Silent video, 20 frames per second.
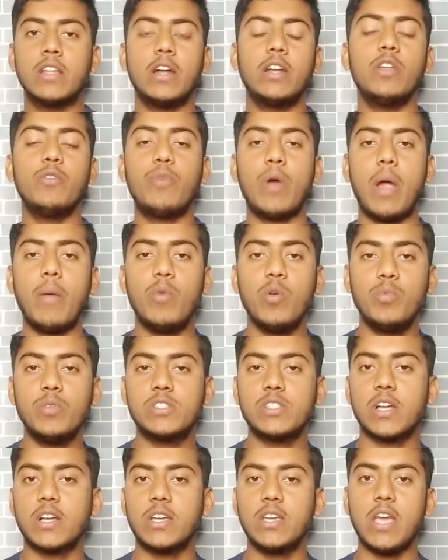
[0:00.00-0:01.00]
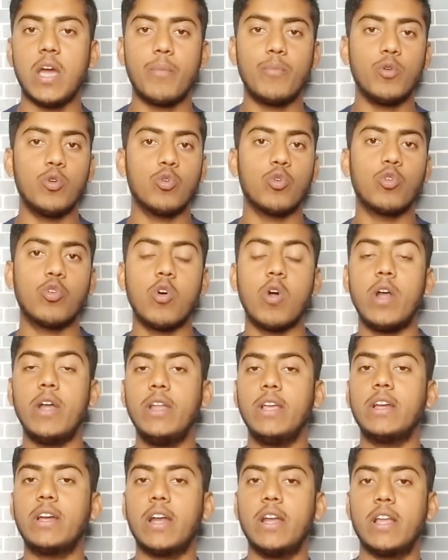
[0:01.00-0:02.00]
थर्टी फाइव रुपीज़ तक की आप लोगों को
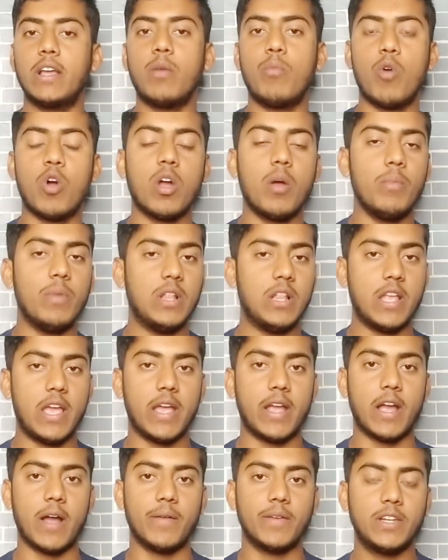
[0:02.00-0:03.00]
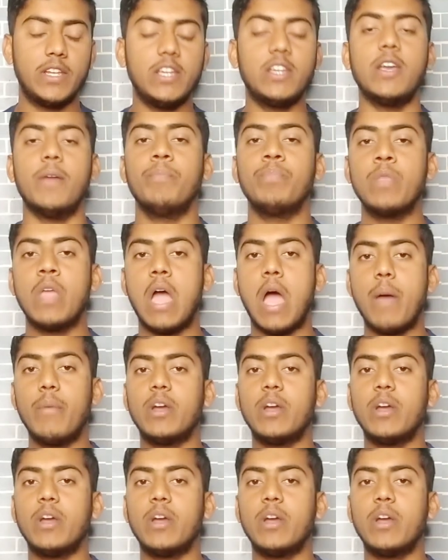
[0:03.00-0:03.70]
अर्निंग करने का मौका मिल जाएगा ठीक है